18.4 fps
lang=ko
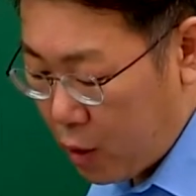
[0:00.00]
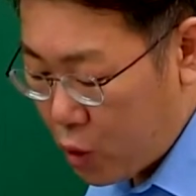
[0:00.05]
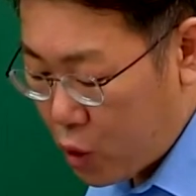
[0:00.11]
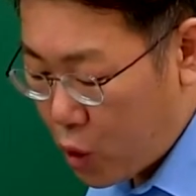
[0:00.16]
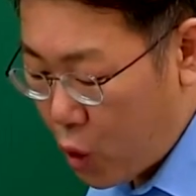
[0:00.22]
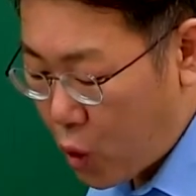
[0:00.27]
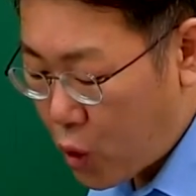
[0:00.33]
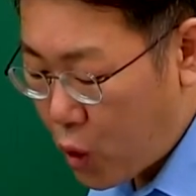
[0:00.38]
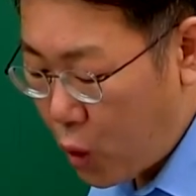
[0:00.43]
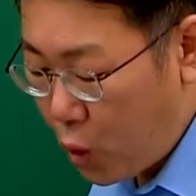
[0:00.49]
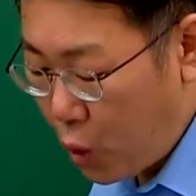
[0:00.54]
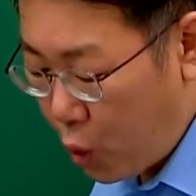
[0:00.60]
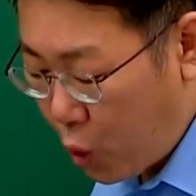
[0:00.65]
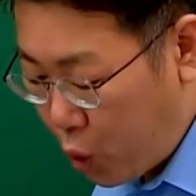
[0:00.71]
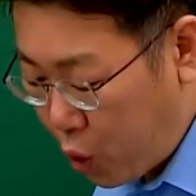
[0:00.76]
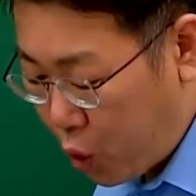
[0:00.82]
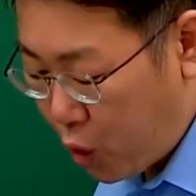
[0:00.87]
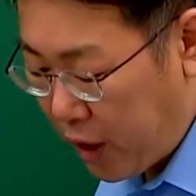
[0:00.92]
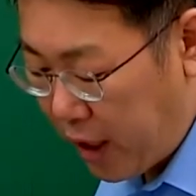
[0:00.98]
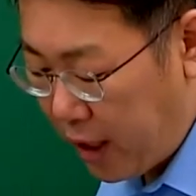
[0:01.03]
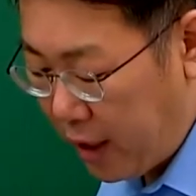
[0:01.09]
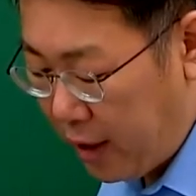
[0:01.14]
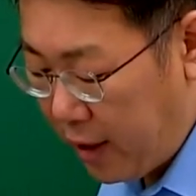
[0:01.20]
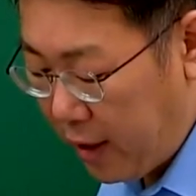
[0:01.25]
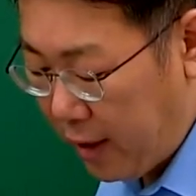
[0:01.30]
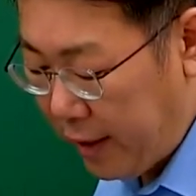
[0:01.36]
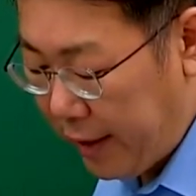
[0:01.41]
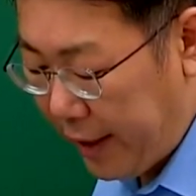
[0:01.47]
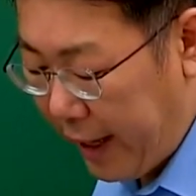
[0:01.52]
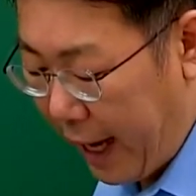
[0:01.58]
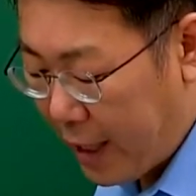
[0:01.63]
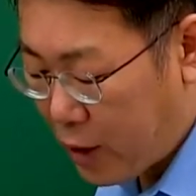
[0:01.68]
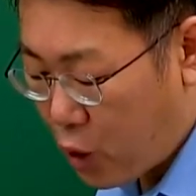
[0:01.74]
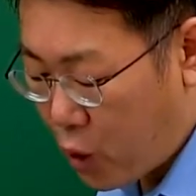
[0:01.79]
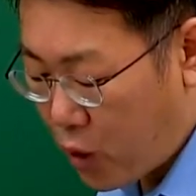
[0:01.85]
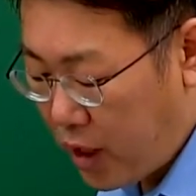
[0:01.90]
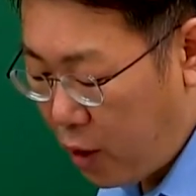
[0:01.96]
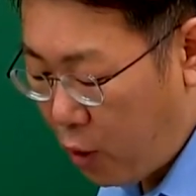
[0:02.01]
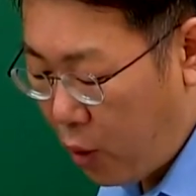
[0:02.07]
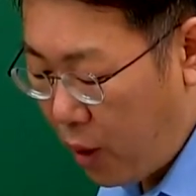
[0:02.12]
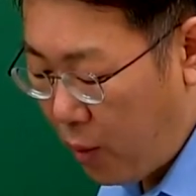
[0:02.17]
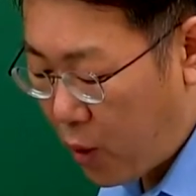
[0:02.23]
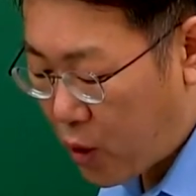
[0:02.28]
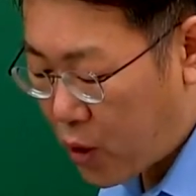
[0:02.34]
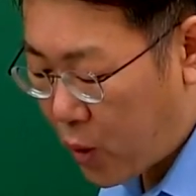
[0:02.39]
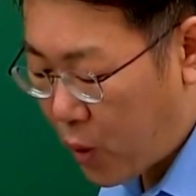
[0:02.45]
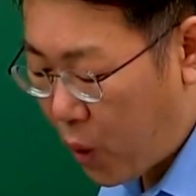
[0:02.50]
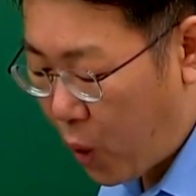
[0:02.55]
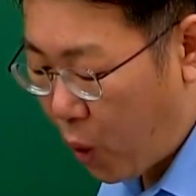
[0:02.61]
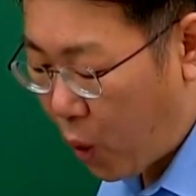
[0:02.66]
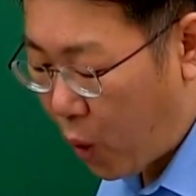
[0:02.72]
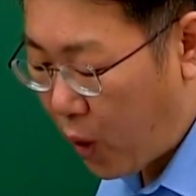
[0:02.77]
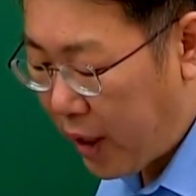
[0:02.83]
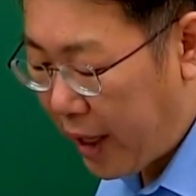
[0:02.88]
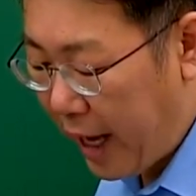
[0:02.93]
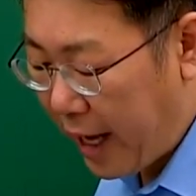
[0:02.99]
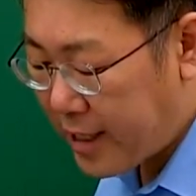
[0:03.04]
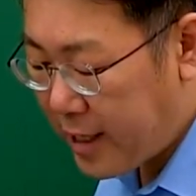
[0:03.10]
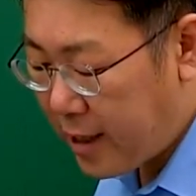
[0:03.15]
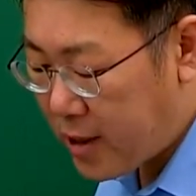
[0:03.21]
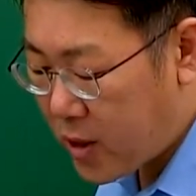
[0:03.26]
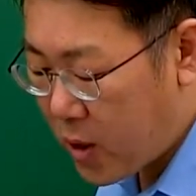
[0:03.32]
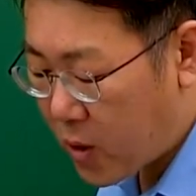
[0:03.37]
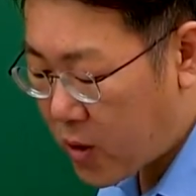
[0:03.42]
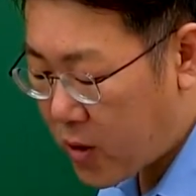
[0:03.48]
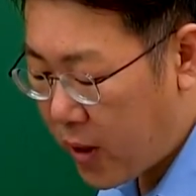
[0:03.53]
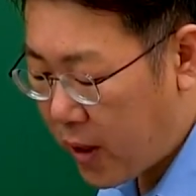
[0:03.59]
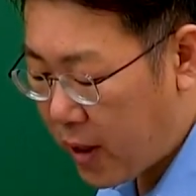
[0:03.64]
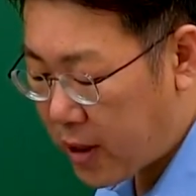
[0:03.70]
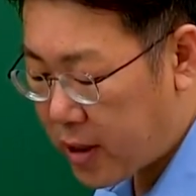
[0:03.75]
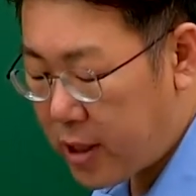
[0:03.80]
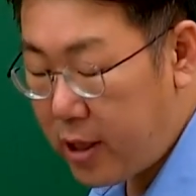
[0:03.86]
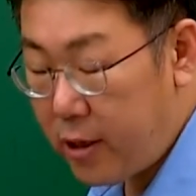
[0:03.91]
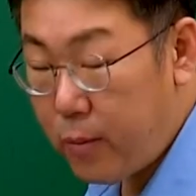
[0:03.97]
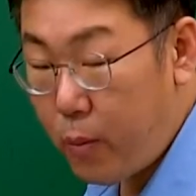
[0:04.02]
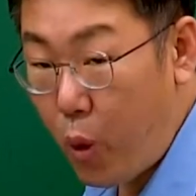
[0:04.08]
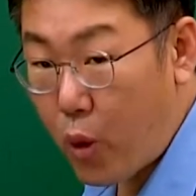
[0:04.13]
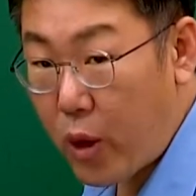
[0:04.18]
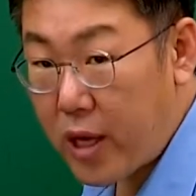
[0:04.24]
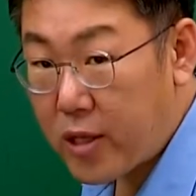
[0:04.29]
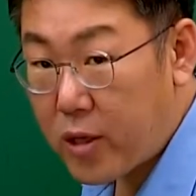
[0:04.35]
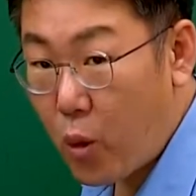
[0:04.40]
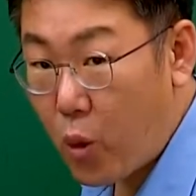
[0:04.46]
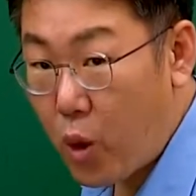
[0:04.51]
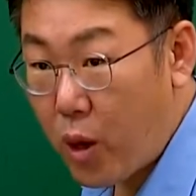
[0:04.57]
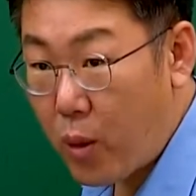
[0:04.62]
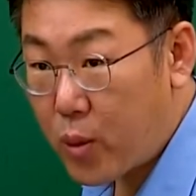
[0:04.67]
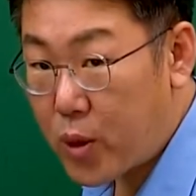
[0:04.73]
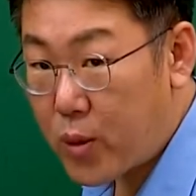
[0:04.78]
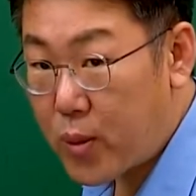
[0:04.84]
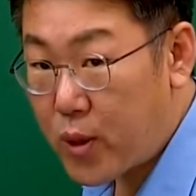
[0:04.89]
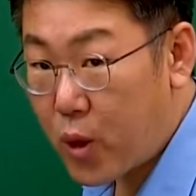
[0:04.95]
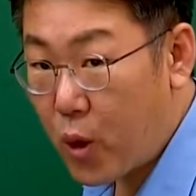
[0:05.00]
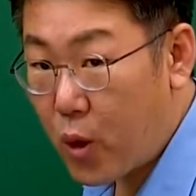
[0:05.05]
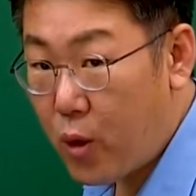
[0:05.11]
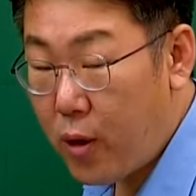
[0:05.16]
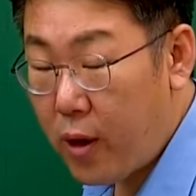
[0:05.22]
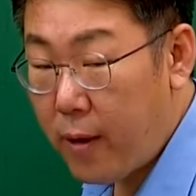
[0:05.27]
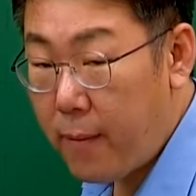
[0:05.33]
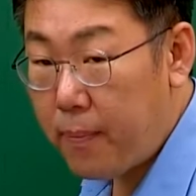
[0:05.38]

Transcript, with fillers: 조선 후기 가족제도의 모습으로 가장 적절한 것을 보기에서 골라보십시오.